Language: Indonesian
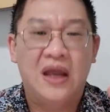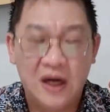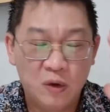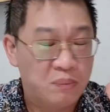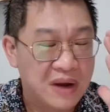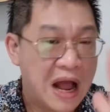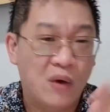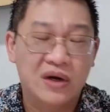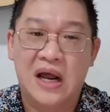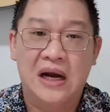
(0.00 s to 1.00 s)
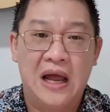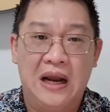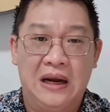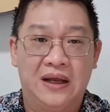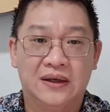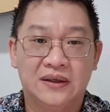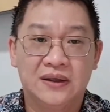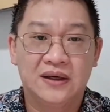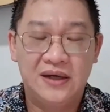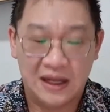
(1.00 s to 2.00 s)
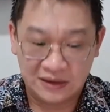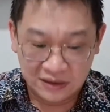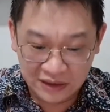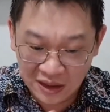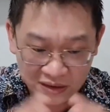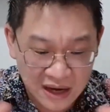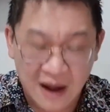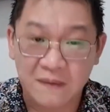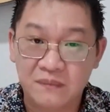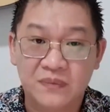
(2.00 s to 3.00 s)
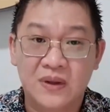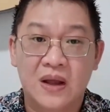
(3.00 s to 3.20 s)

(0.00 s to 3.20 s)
hidup bergaul dengan Allah. Dia tidak